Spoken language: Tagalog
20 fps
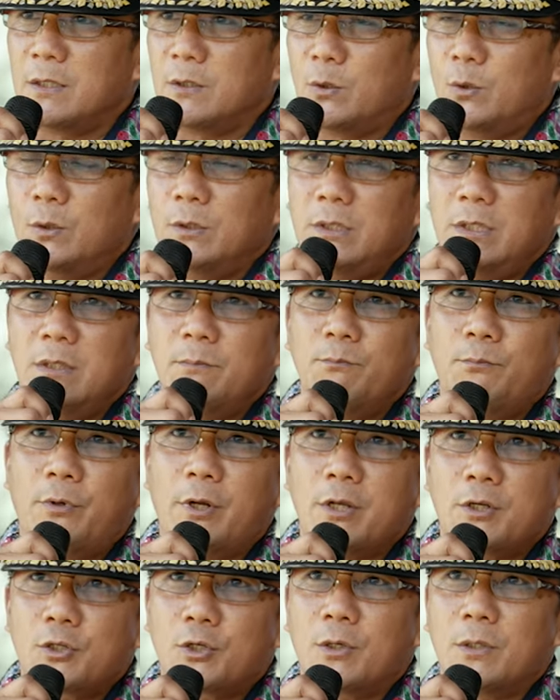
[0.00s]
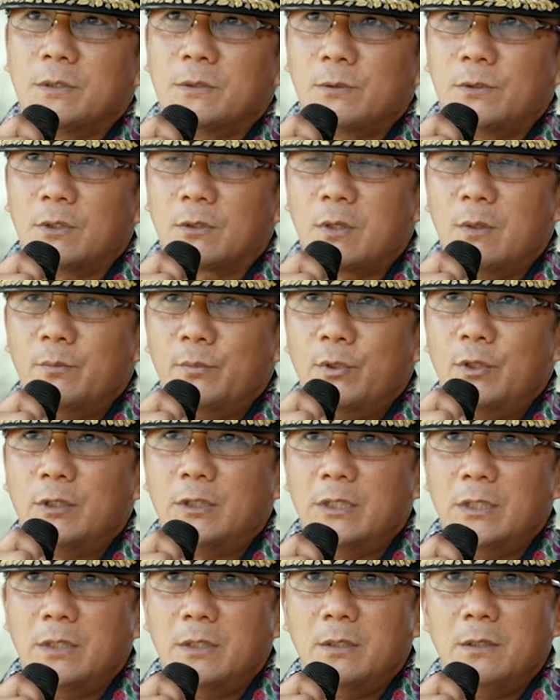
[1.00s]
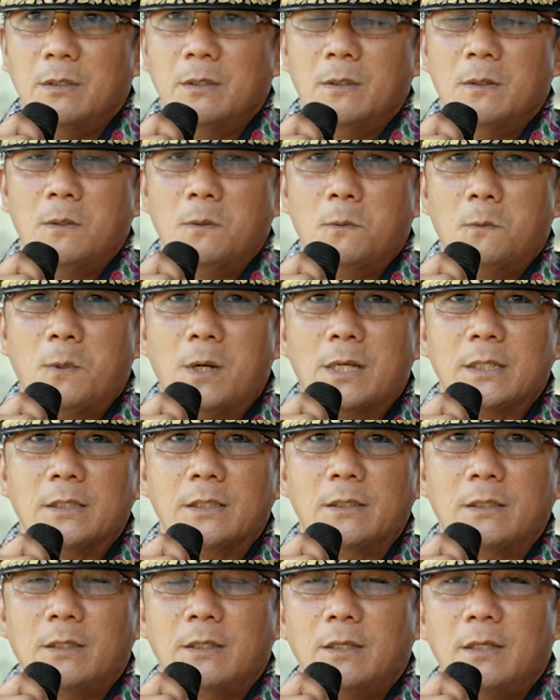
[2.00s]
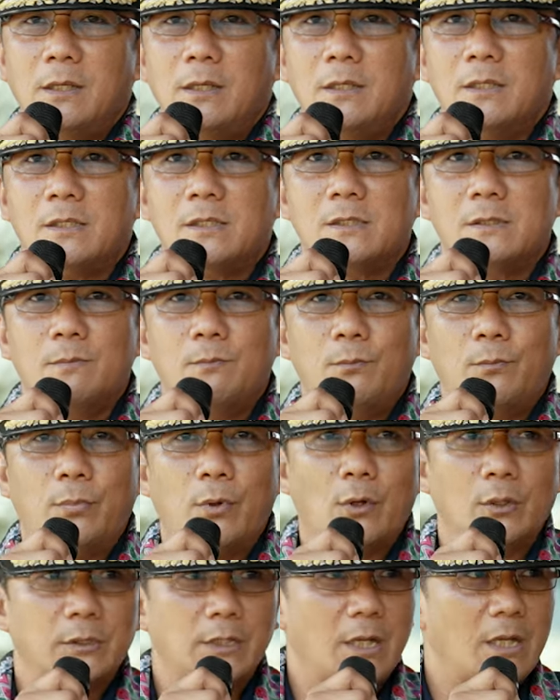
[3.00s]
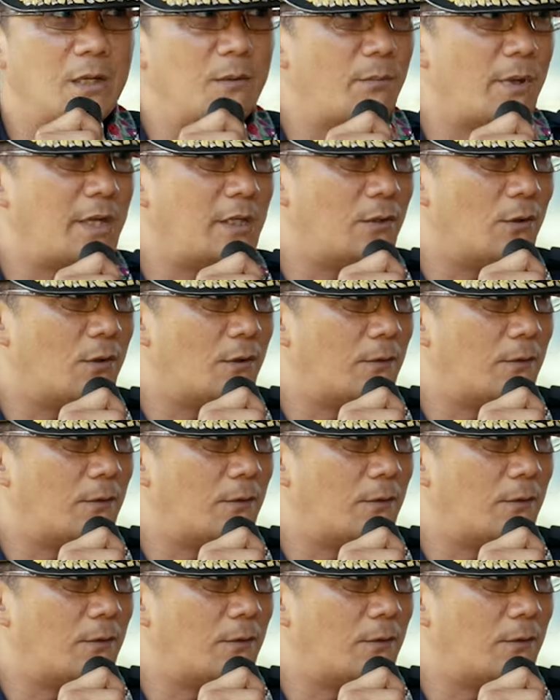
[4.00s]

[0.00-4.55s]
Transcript: ng good impression to the community what is Totem made